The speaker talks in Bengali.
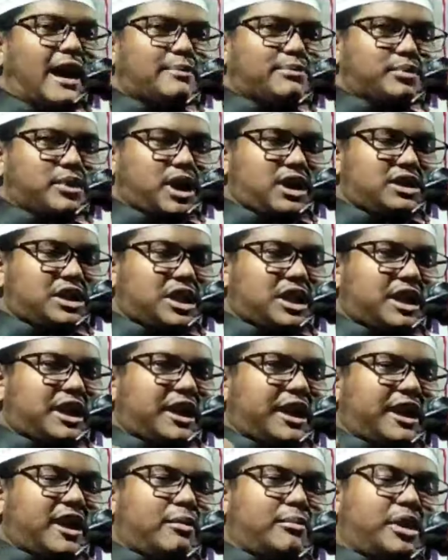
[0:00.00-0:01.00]
আপনাদের
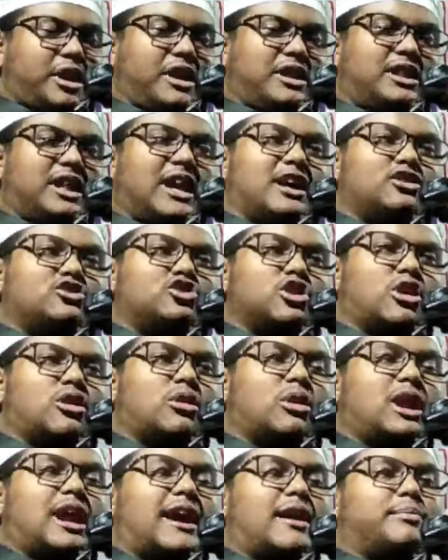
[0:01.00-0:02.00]
গ্রামের দান
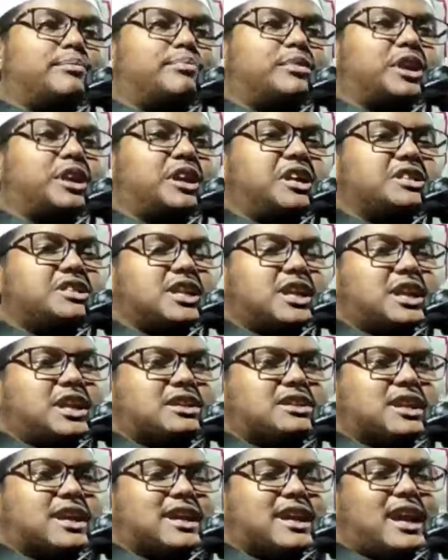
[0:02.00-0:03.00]
যখন আপনি নিজের
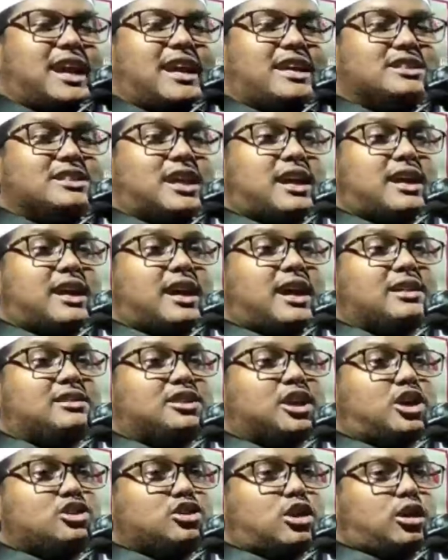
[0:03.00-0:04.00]
থাকা
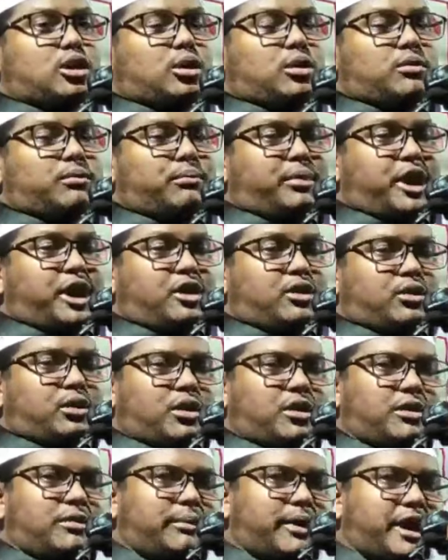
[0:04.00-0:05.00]
জাকাতটা যখন বের
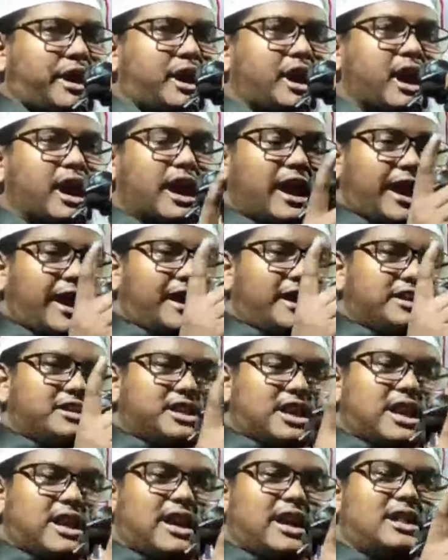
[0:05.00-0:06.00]
করবেন এই
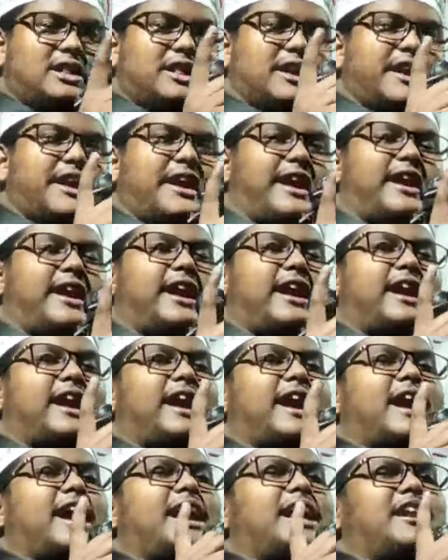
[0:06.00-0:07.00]

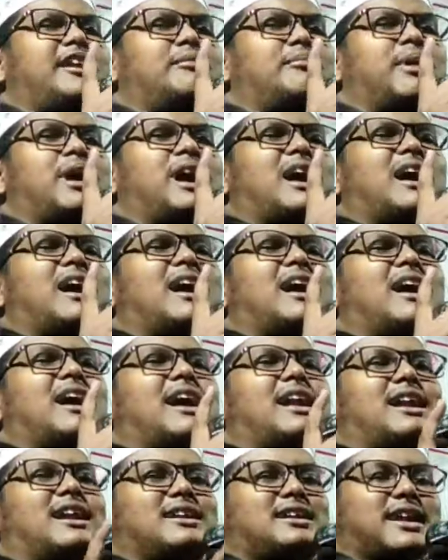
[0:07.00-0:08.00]
জাকাতের মা
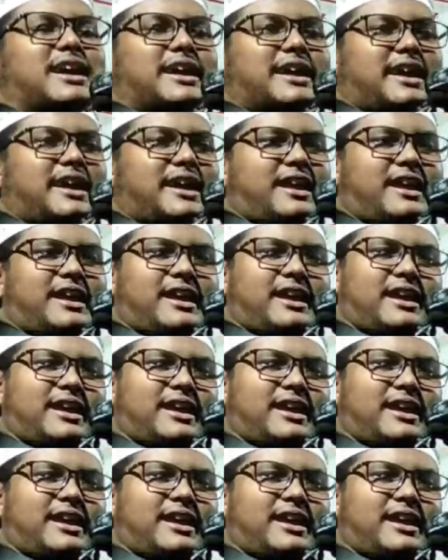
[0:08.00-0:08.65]
মালটাকে